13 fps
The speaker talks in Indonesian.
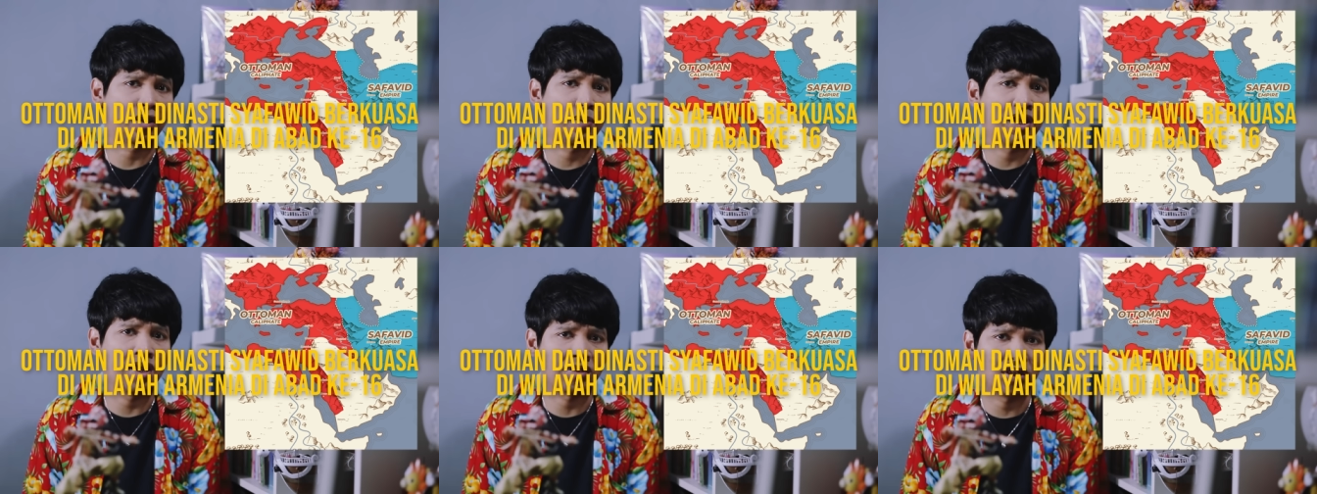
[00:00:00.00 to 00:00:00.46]

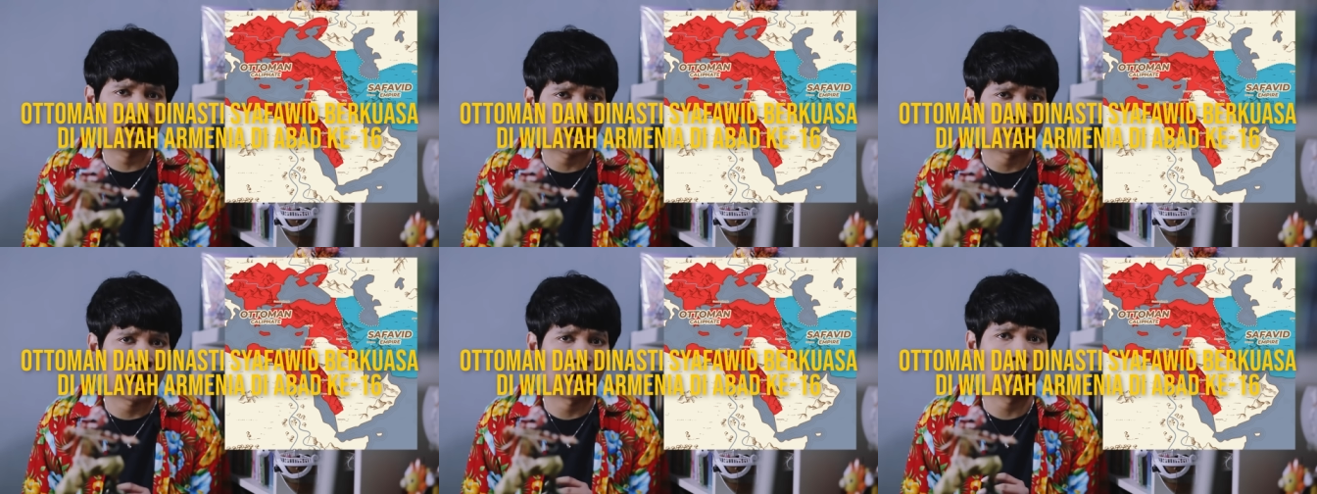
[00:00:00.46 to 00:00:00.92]
sama dinasti
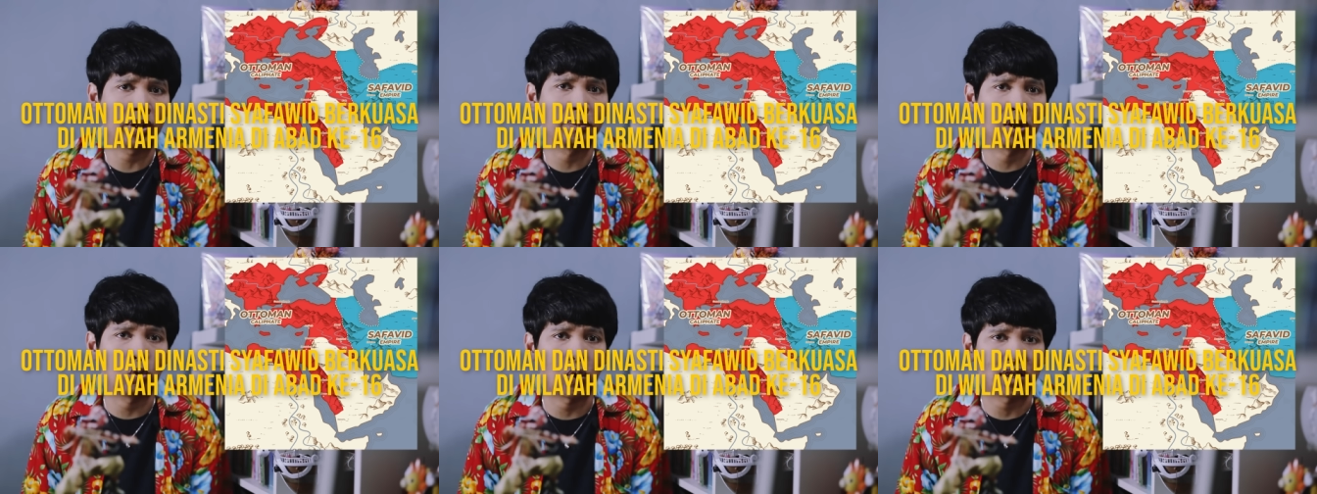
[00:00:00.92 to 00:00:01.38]
Syafa
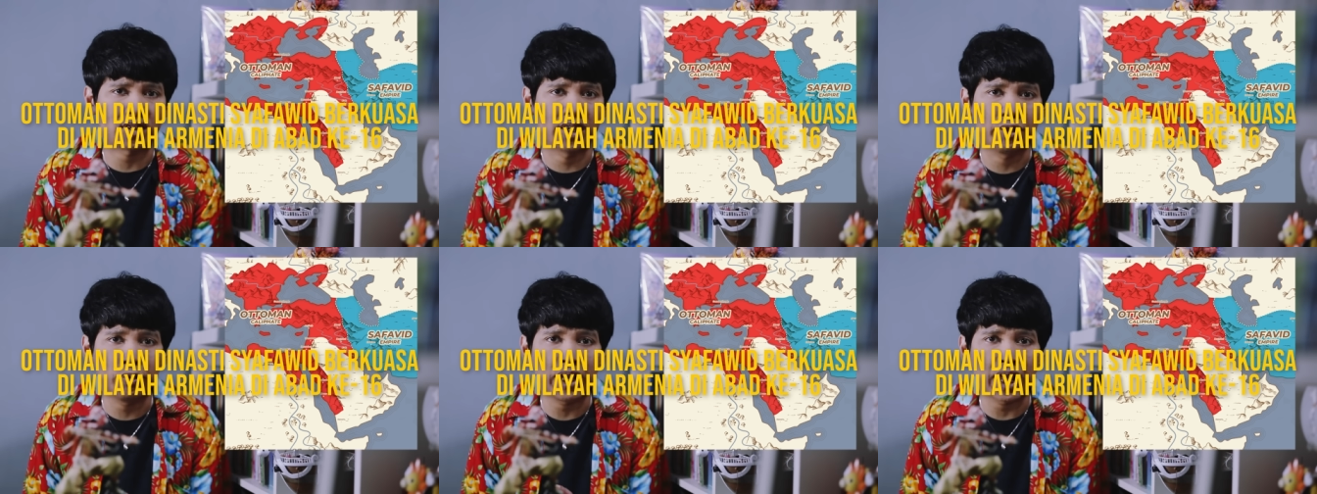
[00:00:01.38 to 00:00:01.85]
Safawid
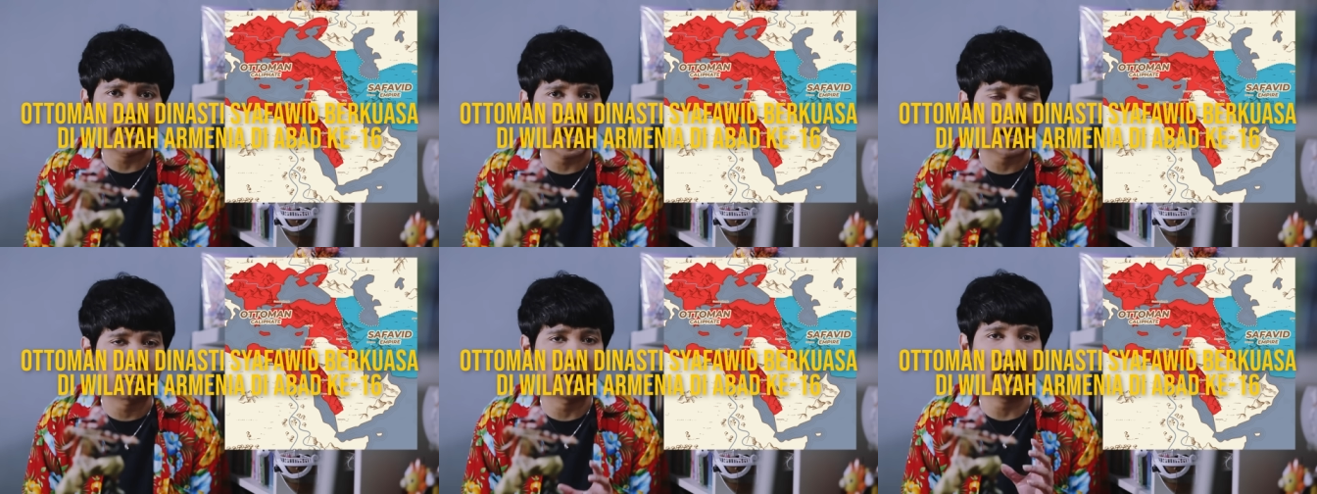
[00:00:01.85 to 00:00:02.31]
berkuasa di wilayah
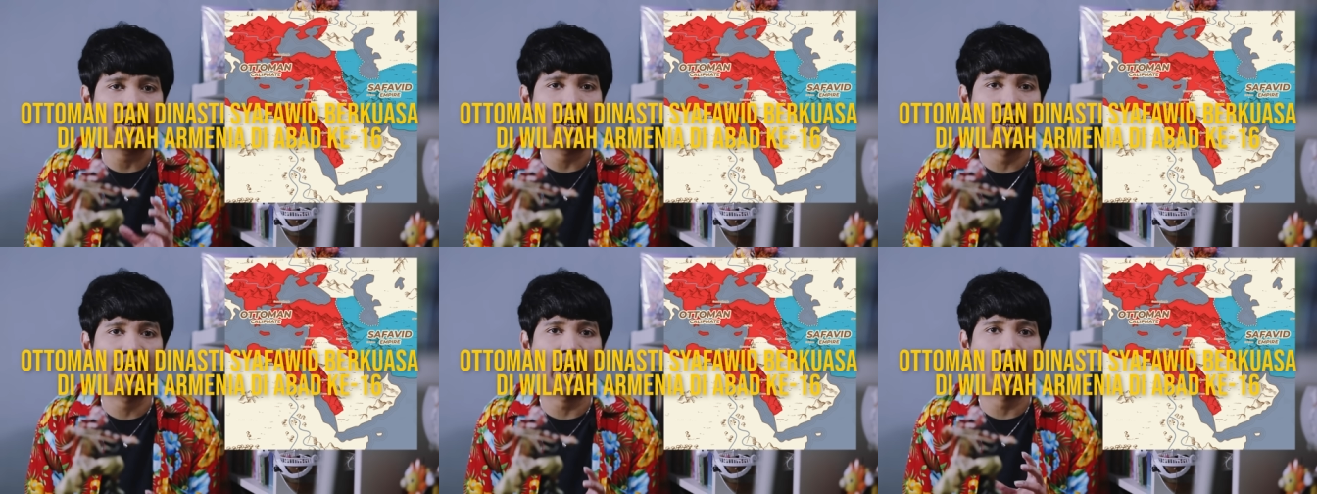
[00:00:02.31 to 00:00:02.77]

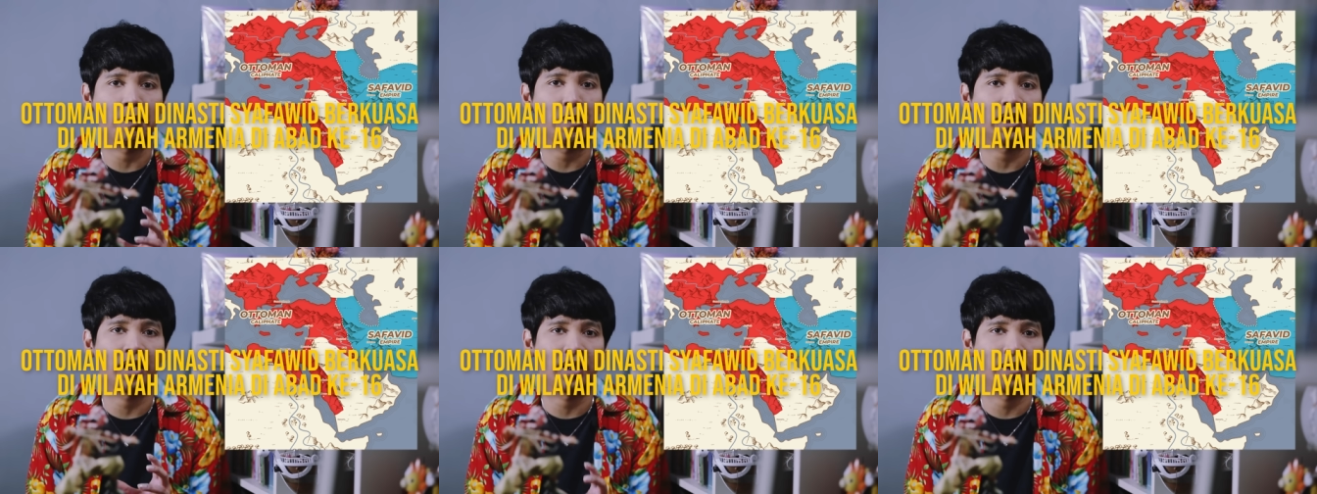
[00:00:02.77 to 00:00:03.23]
Armenia di
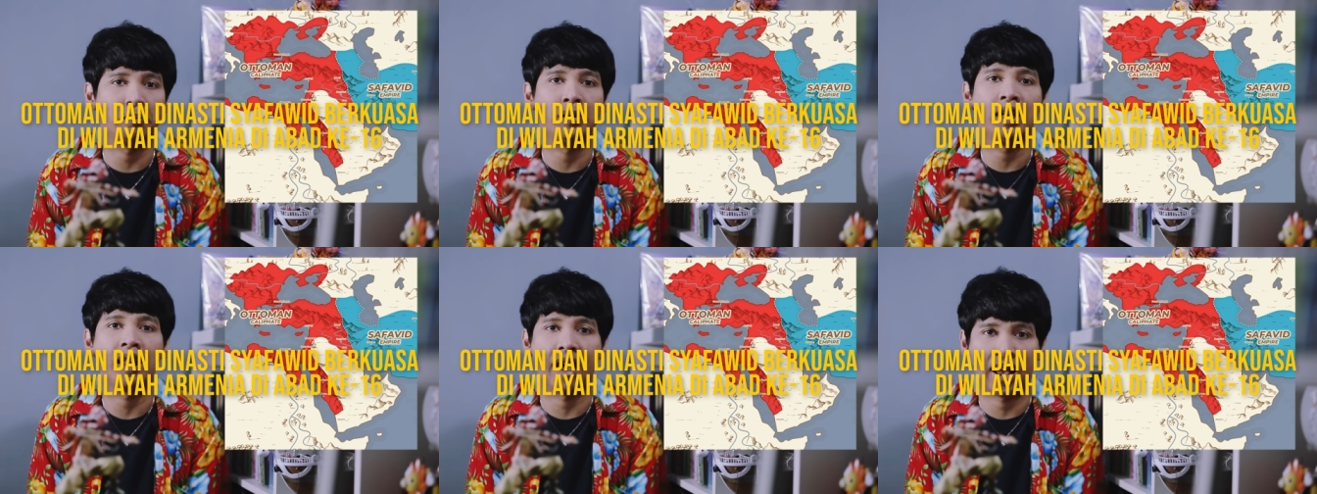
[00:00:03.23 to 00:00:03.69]
abad
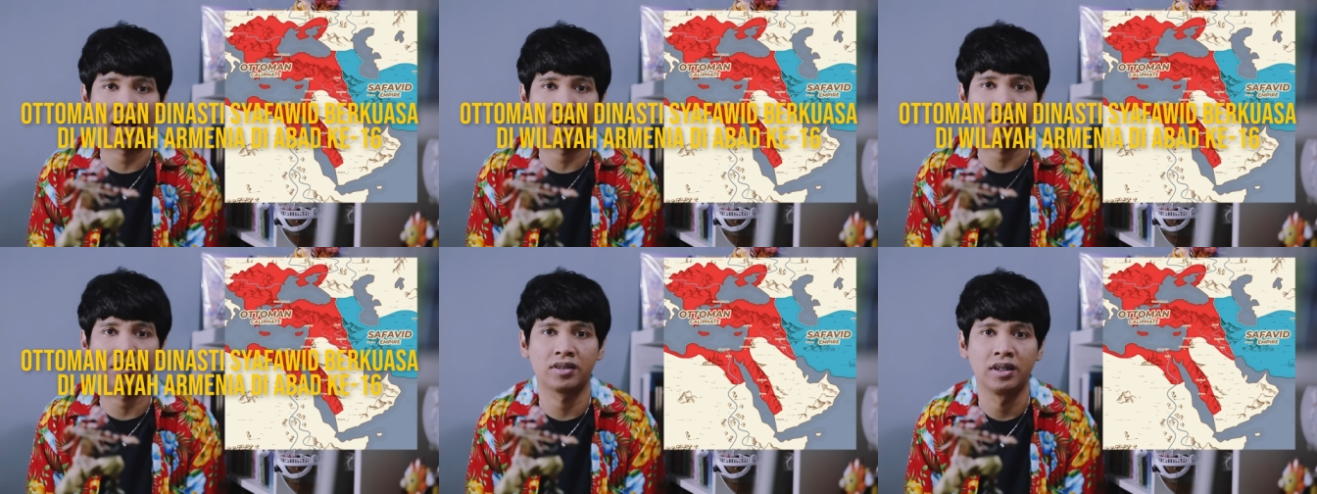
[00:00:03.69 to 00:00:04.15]

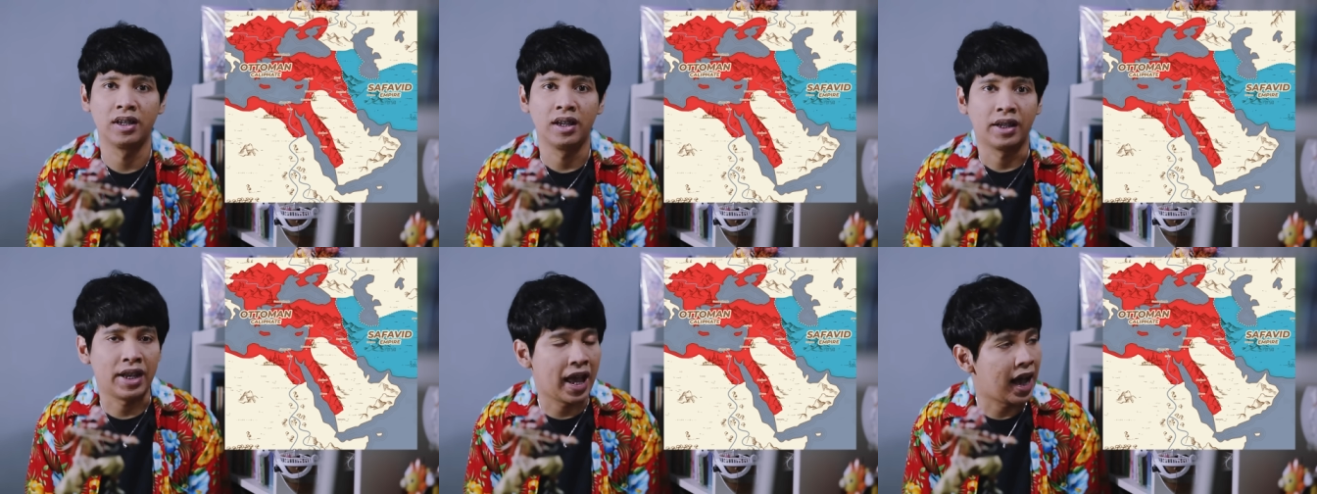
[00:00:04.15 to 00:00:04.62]
ke-16.
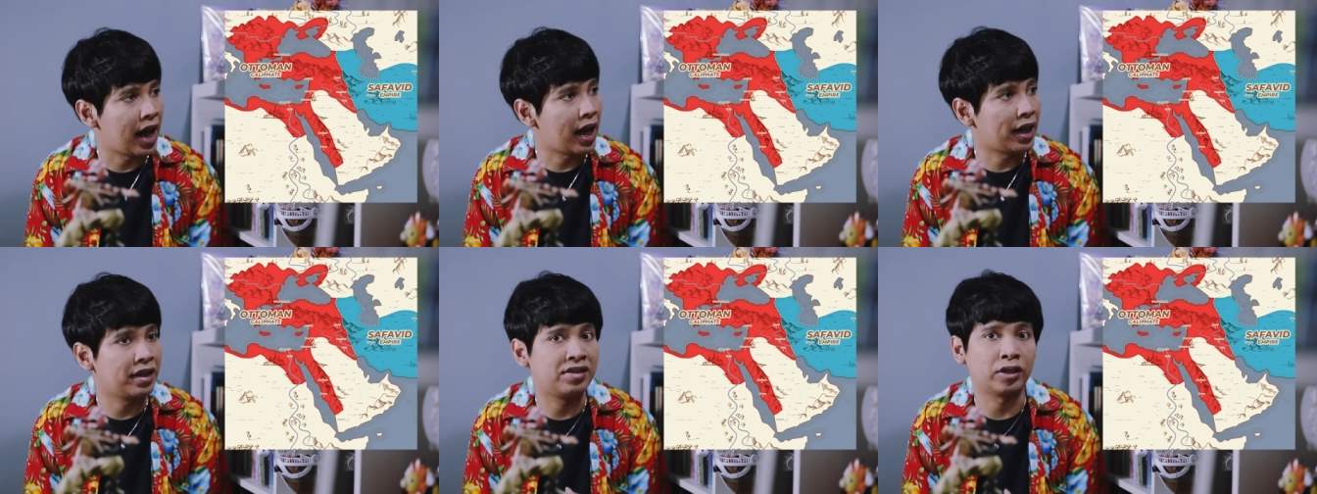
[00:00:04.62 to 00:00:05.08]

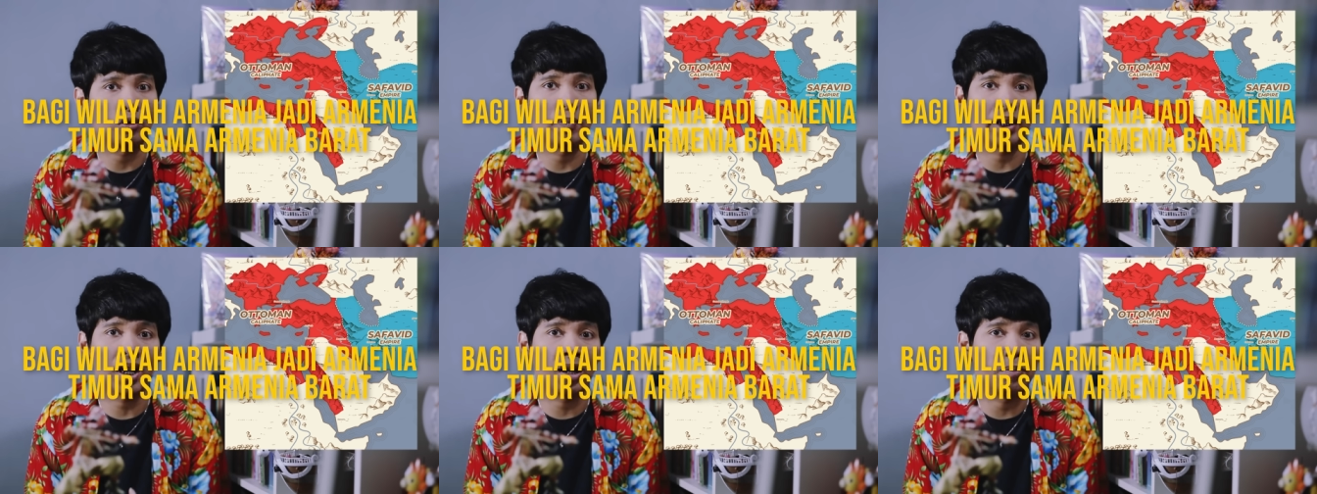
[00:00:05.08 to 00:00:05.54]
Dan di situ
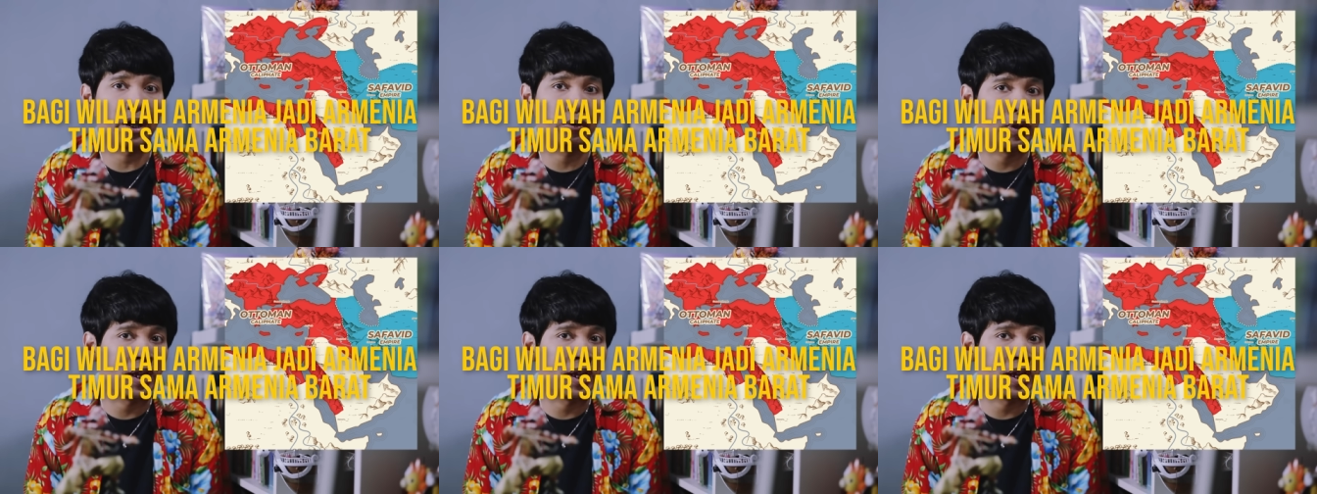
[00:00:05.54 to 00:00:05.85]
mereka ngebagi